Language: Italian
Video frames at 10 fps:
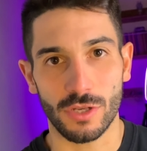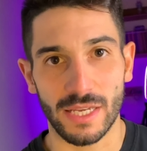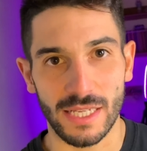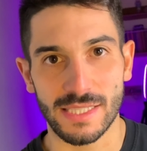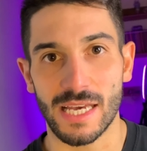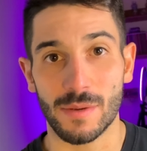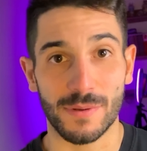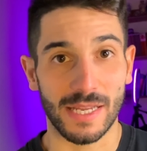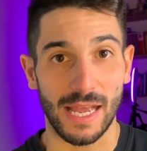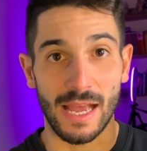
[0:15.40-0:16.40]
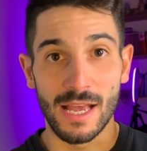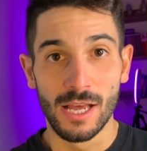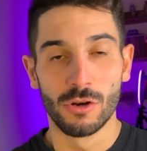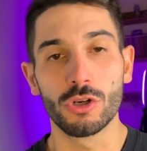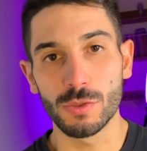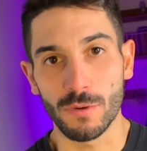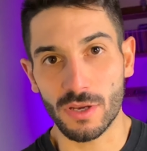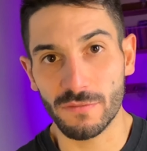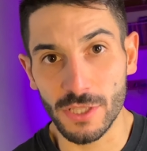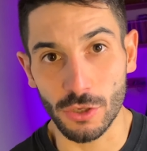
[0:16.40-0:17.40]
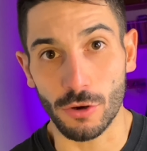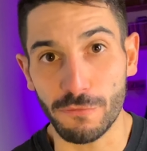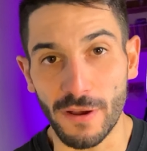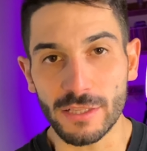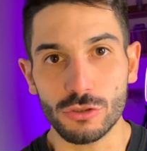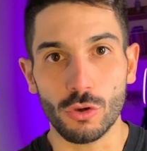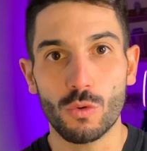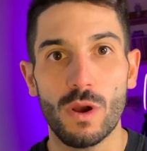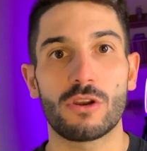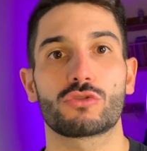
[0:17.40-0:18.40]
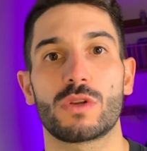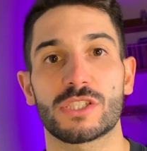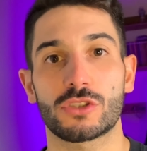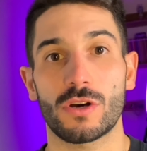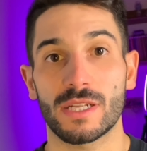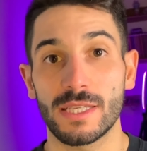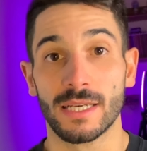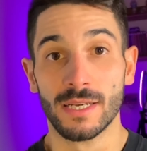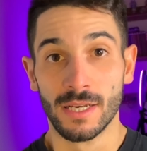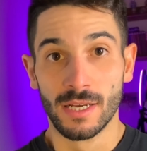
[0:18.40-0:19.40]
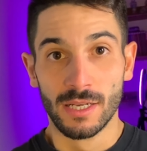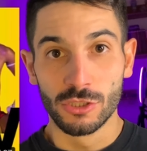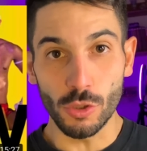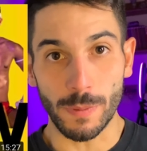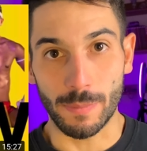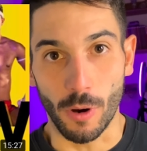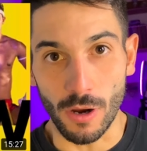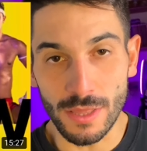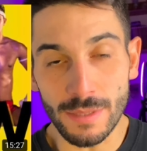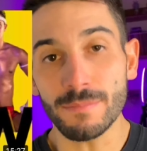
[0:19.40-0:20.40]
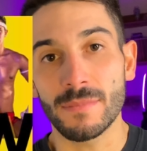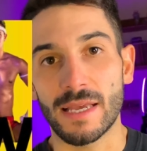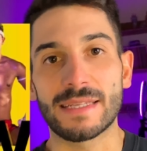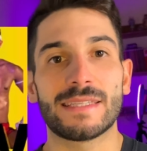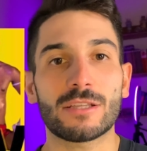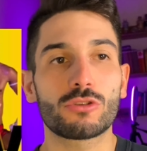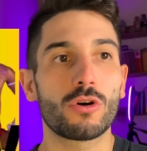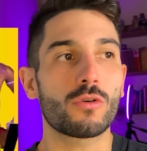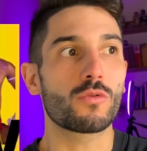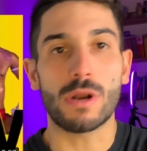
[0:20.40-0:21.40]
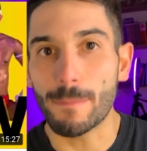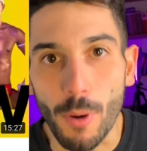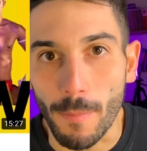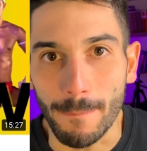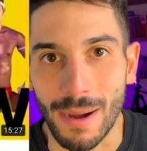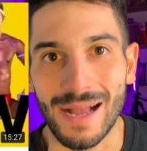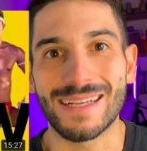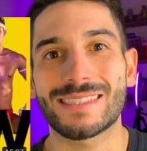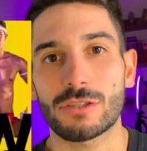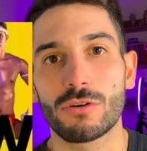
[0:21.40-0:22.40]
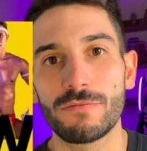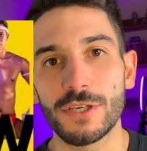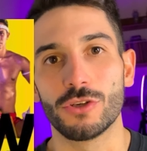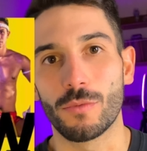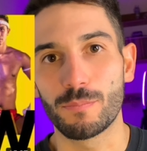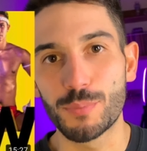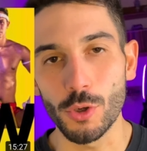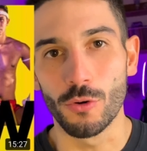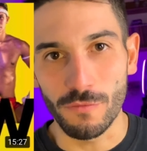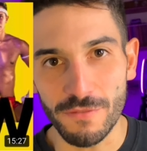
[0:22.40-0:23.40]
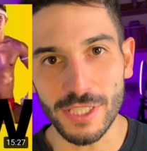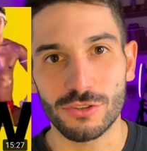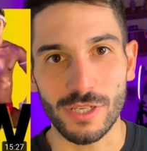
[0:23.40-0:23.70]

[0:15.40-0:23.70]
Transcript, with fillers: ringraziare perché l'ultimo video che ho fatto, quello sulla storia di Superbon, è andato una bomba. È stato il video più visto